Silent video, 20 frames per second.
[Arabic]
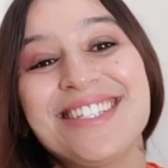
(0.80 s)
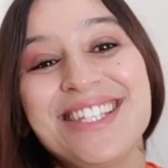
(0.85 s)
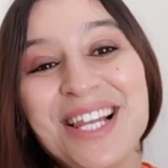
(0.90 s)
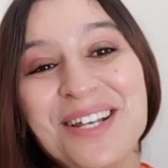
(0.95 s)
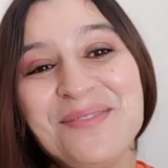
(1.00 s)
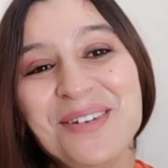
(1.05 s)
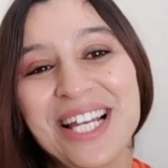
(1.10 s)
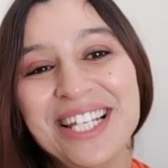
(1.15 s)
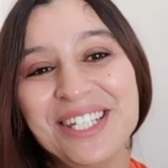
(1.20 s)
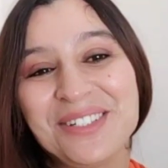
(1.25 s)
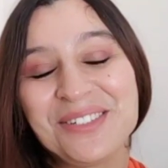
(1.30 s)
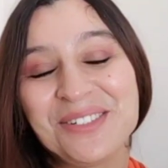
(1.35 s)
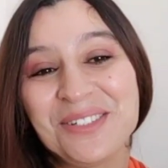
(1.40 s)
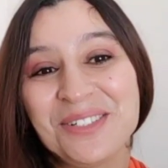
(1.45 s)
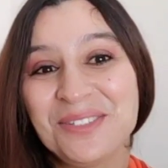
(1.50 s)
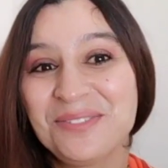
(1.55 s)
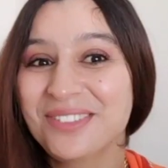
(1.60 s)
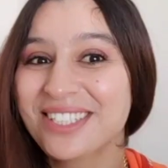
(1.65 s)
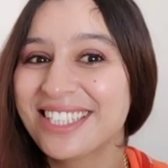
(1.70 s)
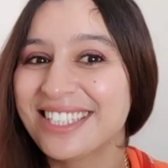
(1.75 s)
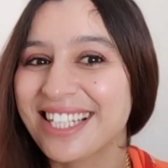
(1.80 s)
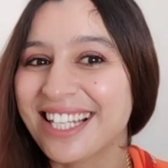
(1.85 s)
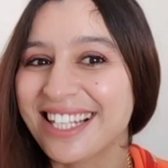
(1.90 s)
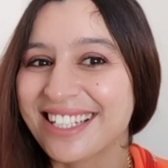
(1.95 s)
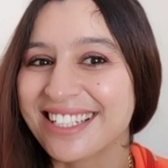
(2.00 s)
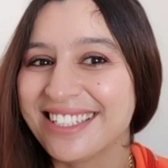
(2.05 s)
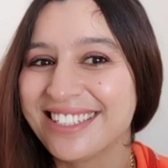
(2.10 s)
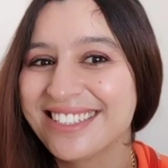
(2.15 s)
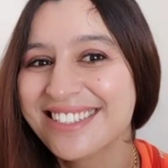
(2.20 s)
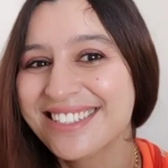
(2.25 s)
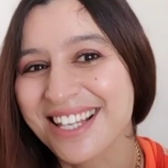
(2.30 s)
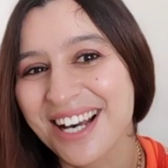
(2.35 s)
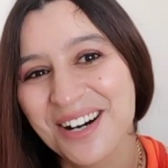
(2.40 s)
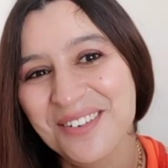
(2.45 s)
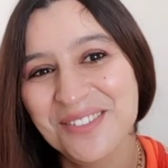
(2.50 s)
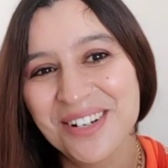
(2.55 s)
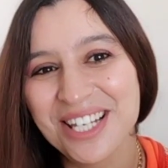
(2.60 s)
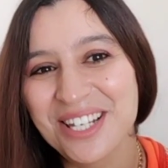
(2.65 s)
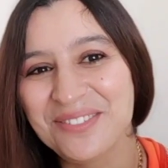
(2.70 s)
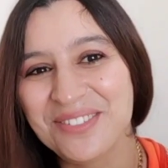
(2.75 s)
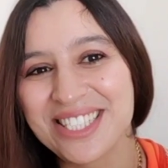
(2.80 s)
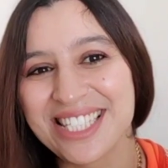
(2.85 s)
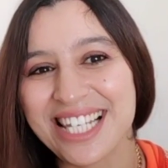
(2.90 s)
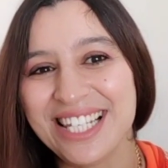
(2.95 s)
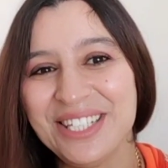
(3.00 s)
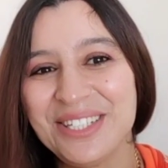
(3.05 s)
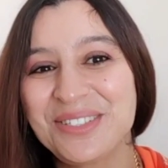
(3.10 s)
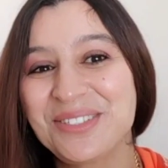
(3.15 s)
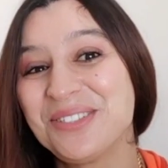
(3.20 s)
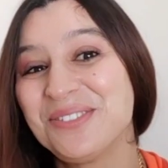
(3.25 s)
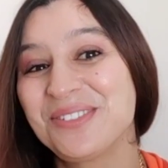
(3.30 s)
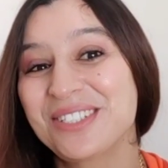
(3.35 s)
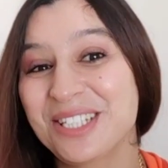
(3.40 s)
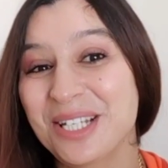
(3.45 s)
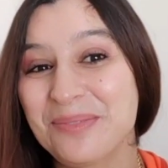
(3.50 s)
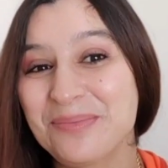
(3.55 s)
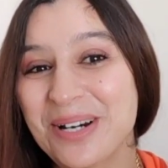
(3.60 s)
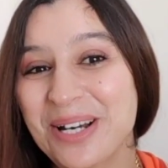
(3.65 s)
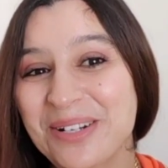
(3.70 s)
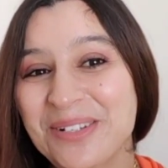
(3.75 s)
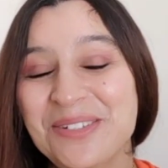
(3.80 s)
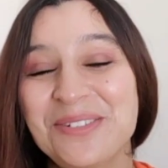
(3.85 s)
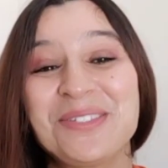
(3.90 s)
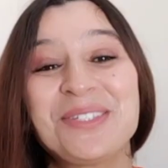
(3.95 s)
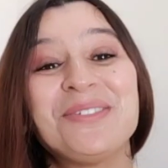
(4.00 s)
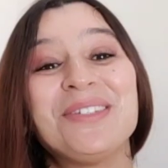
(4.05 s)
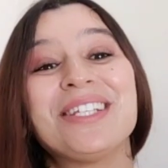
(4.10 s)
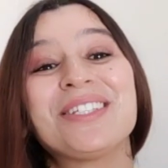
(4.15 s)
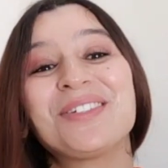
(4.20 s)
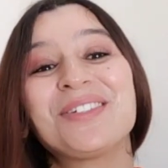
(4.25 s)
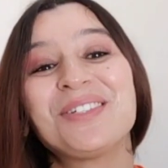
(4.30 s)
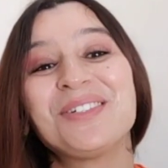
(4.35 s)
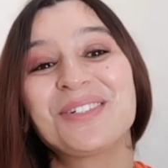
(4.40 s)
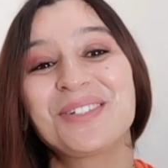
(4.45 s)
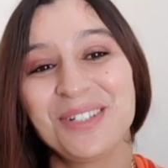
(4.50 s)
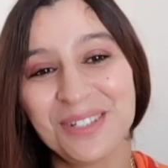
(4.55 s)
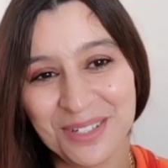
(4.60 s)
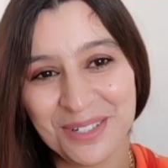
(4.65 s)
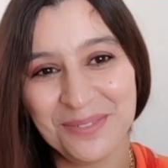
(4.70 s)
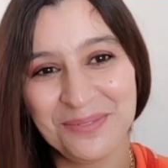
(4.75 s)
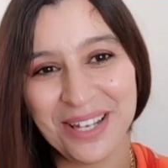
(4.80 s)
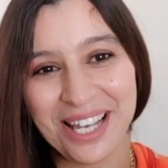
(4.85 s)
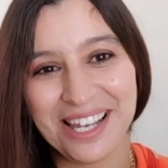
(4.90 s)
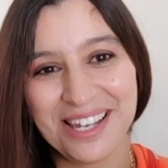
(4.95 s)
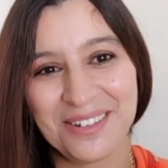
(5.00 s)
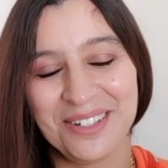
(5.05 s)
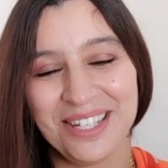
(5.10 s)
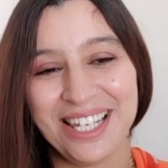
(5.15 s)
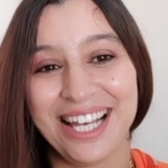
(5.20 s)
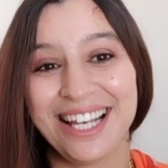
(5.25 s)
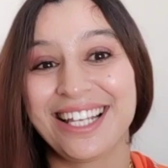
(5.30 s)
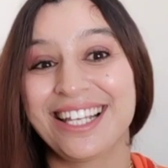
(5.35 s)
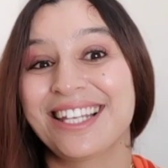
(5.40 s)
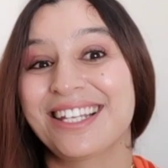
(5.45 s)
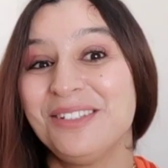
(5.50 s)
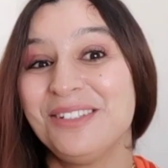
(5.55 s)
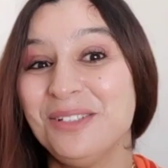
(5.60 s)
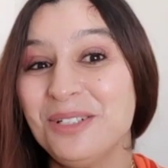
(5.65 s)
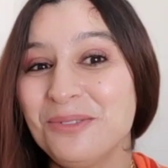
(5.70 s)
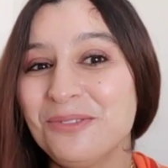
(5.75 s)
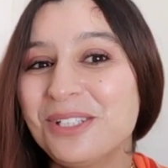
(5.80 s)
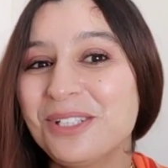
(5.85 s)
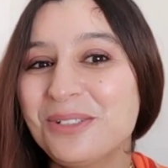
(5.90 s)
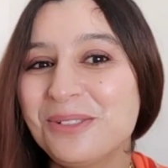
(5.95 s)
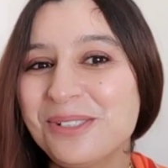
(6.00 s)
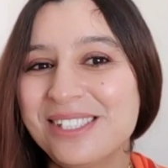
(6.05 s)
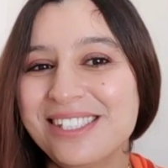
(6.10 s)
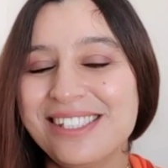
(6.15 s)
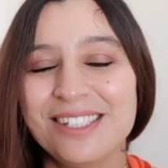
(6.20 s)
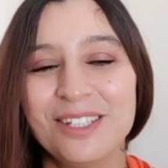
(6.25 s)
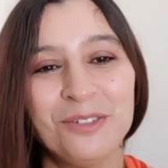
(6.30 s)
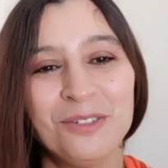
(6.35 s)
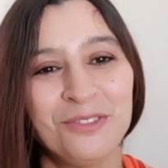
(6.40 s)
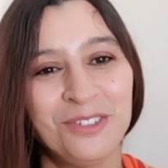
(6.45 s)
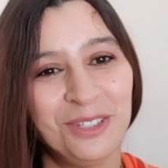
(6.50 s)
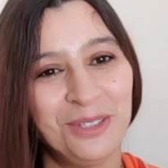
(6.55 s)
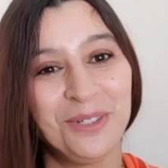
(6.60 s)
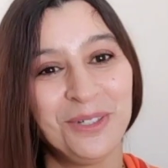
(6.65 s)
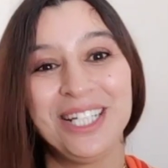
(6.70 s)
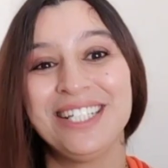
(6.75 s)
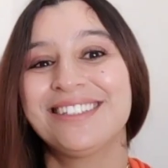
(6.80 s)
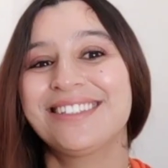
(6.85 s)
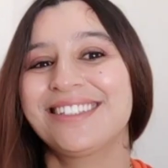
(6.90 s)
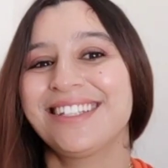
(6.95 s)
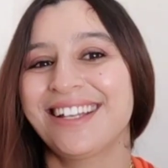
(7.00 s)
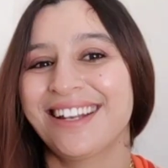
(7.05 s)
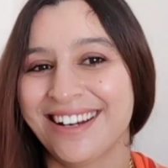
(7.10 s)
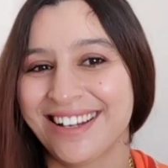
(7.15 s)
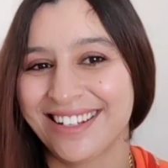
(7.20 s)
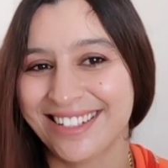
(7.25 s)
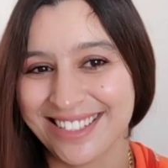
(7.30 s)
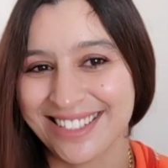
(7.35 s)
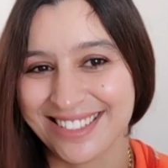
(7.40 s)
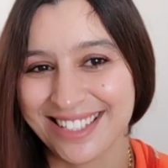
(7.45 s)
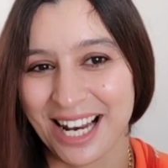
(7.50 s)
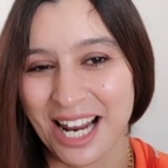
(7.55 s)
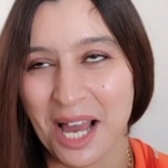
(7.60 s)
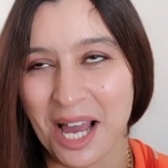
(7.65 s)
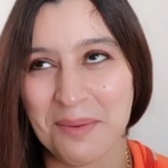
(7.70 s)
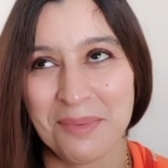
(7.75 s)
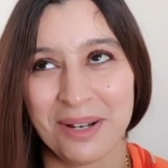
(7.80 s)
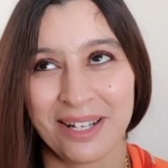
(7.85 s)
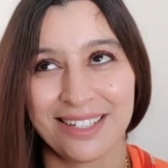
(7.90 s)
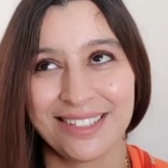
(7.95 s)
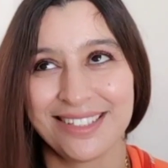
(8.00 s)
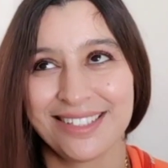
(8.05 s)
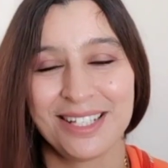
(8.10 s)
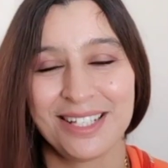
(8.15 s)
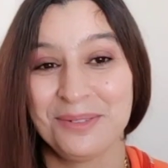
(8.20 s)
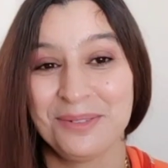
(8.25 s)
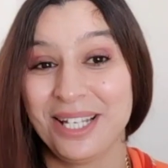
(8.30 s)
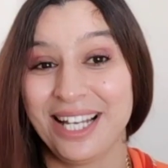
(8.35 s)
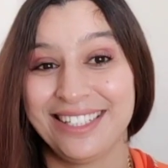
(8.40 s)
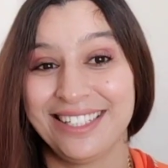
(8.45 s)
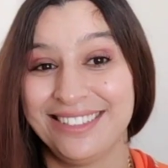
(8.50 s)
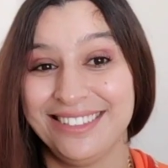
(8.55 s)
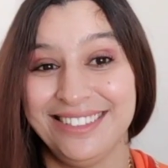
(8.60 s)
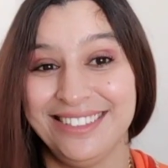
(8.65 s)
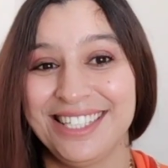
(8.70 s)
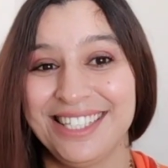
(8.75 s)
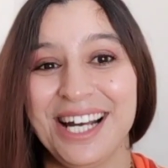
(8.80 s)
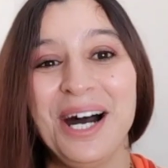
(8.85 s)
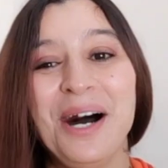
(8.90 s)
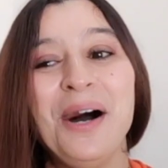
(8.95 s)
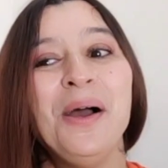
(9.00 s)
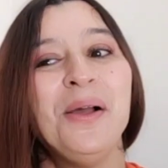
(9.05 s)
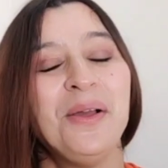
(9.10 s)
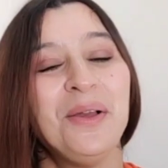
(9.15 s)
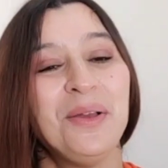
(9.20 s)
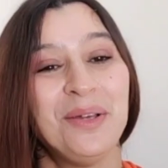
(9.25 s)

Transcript: السلام عليكم كي دايرين صافا لاباس عليكم واش اخباركم نتمنى تكونوا كلكم بخير وعلى خير اليوم فيديو جديد وفيديو اضطراري صراحه ما كنتش ناويه غادي نديرها